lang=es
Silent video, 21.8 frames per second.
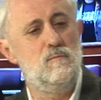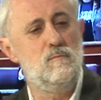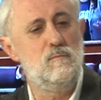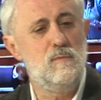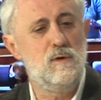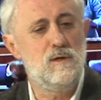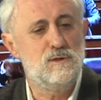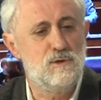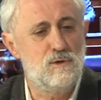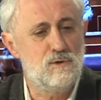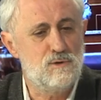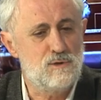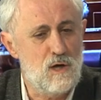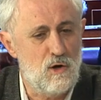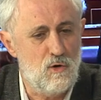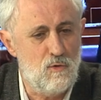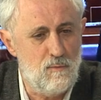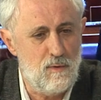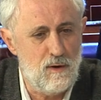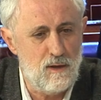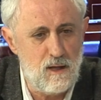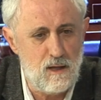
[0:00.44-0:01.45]
mis dos
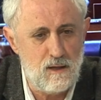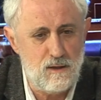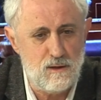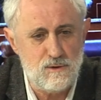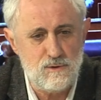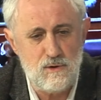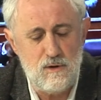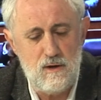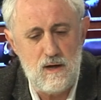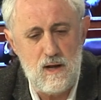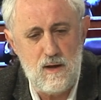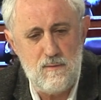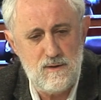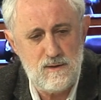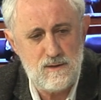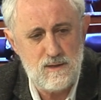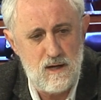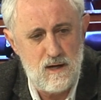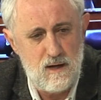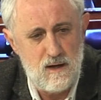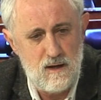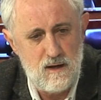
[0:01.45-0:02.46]
acompañantes hoy en la
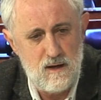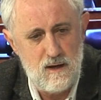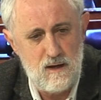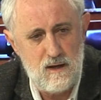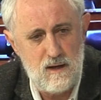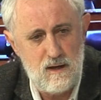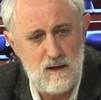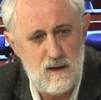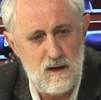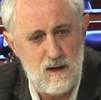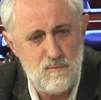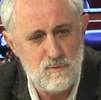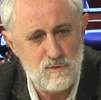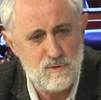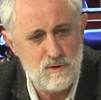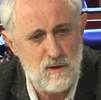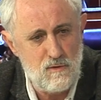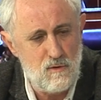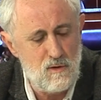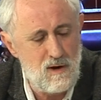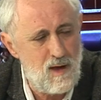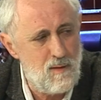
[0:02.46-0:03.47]
mesa, eh,
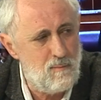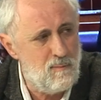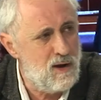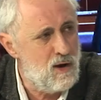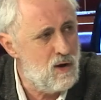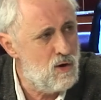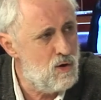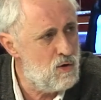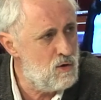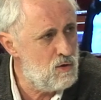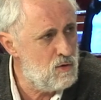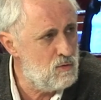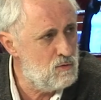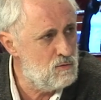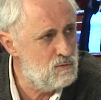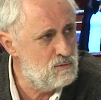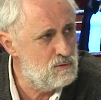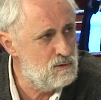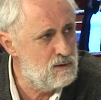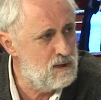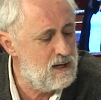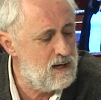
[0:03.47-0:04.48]
hemos dado la peor
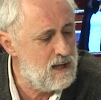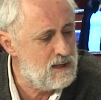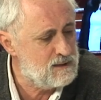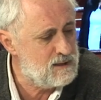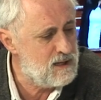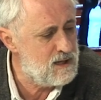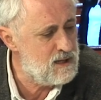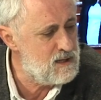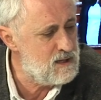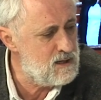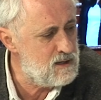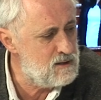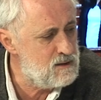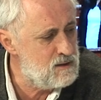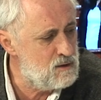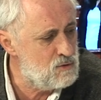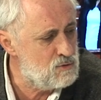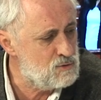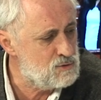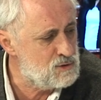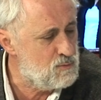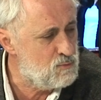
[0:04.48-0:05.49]
de la talla
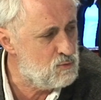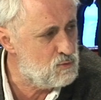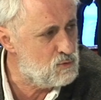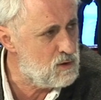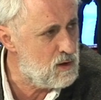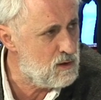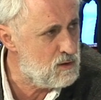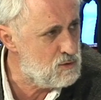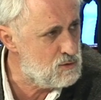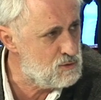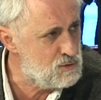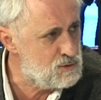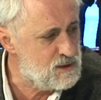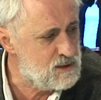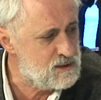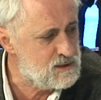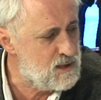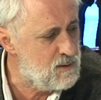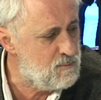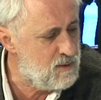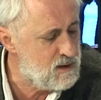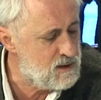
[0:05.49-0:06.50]
de los diputados de
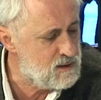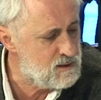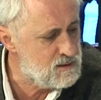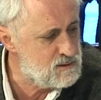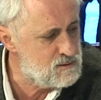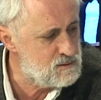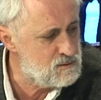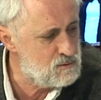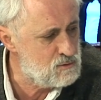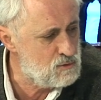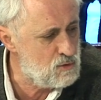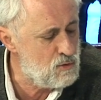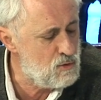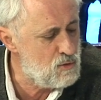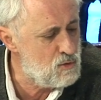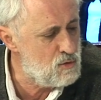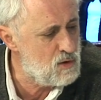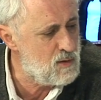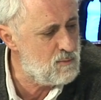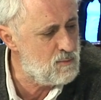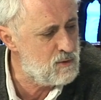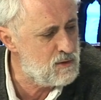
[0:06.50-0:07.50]
este país.
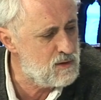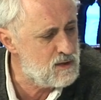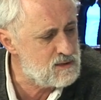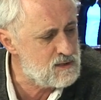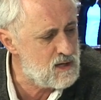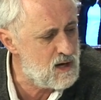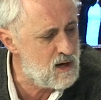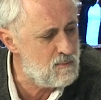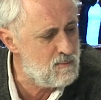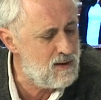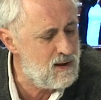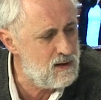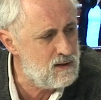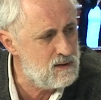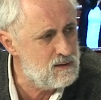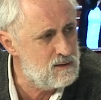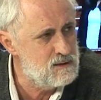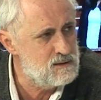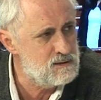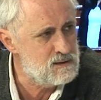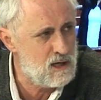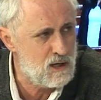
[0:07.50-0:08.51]
Todo lo que podía ser mal
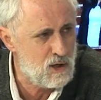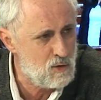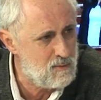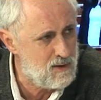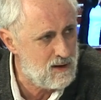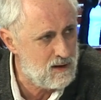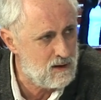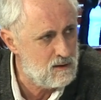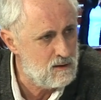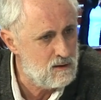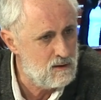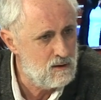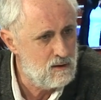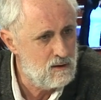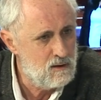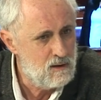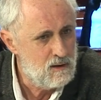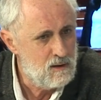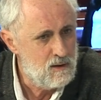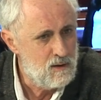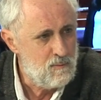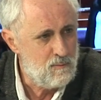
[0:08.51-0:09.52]
salió mal,
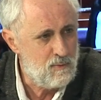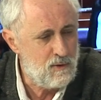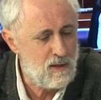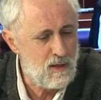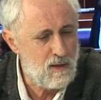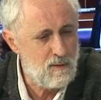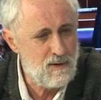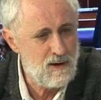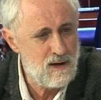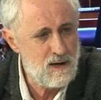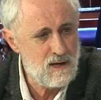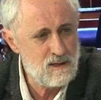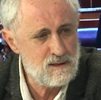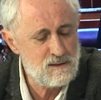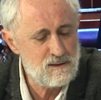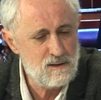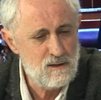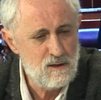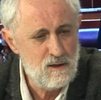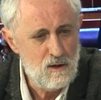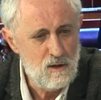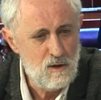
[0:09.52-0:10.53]
pero
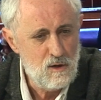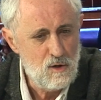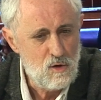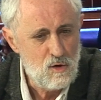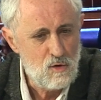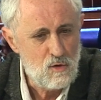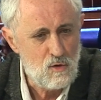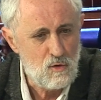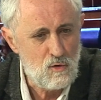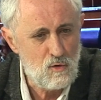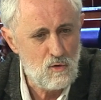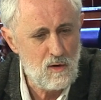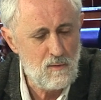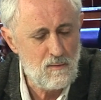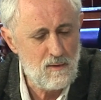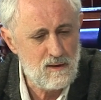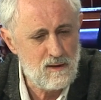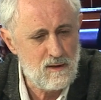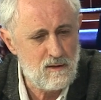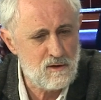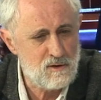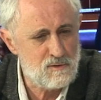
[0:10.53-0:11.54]
además con un
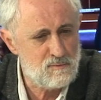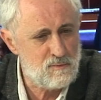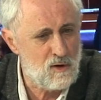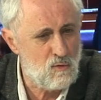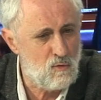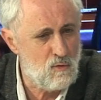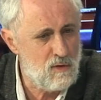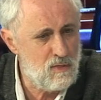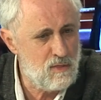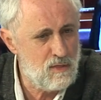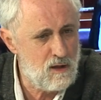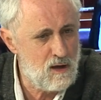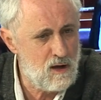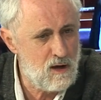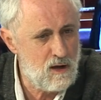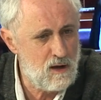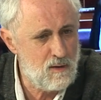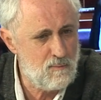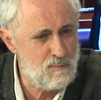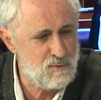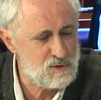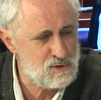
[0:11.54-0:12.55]
nivel de
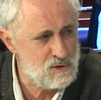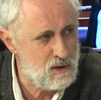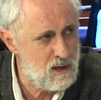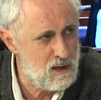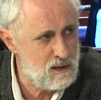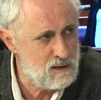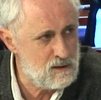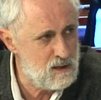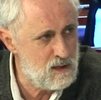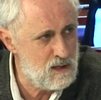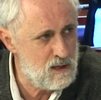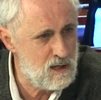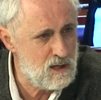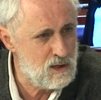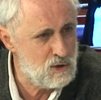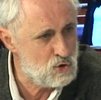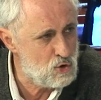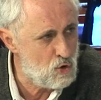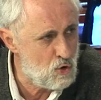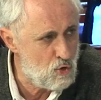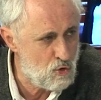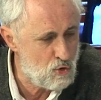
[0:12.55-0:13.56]
desvergüenza impresionante
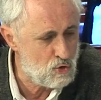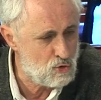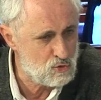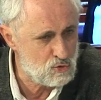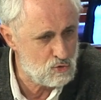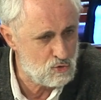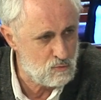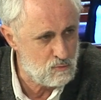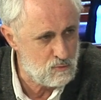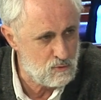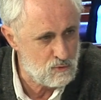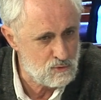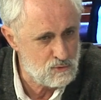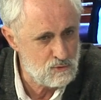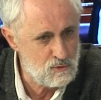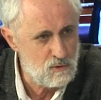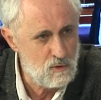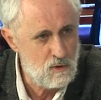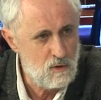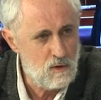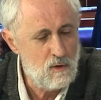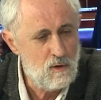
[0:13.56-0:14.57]
en todos los
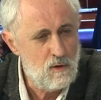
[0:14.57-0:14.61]
grupos.